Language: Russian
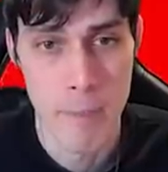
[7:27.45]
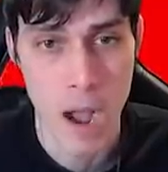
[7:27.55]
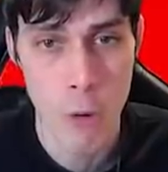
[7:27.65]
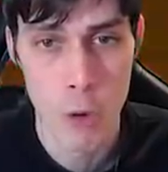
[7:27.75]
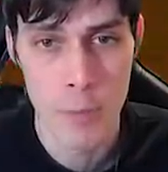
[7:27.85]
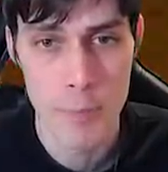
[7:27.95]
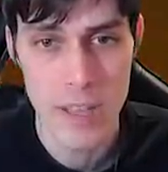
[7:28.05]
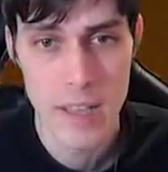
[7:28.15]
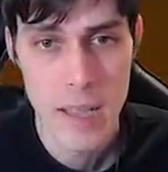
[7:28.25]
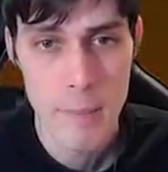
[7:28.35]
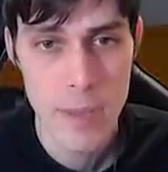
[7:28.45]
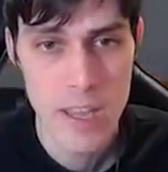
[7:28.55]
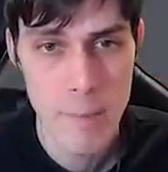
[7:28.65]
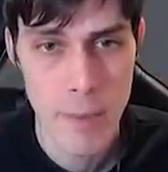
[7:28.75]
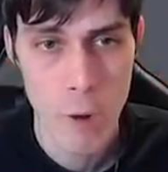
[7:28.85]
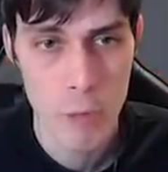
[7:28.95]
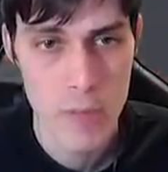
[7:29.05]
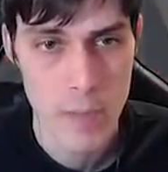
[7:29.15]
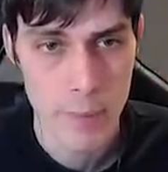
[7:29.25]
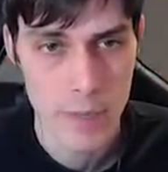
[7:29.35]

Паук, пи, пиги-паук меня